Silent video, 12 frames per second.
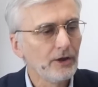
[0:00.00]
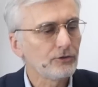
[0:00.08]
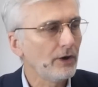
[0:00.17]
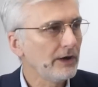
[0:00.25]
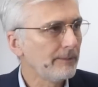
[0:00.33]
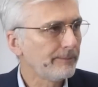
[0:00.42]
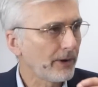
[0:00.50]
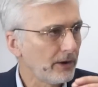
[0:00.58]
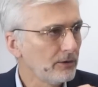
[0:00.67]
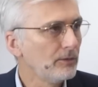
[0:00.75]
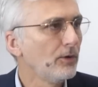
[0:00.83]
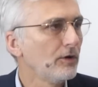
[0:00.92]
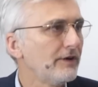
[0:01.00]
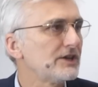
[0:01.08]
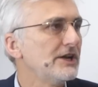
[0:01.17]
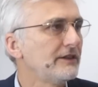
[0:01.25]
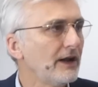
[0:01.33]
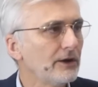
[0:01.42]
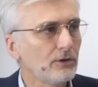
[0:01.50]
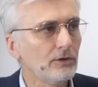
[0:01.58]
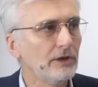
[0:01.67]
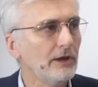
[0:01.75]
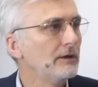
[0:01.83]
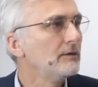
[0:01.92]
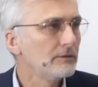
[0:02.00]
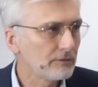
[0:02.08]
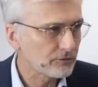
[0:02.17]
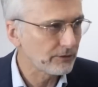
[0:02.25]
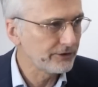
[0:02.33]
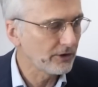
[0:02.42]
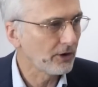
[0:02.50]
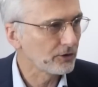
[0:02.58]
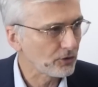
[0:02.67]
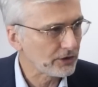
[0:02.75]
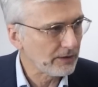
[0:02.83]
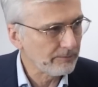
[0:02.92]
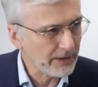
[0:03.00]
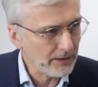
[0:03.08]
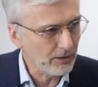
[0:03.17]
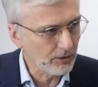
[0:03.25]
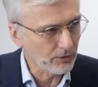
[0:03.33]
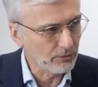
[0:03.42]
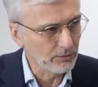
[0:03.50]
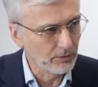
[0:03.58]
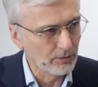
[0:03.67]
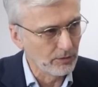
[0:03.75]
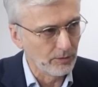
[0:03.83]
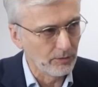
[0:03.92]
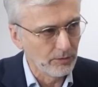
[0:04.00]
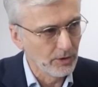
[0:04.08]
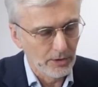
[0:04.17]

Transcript: soit ils prennent le breuvage létal que des soignants, entre guillemets, leur ont euh,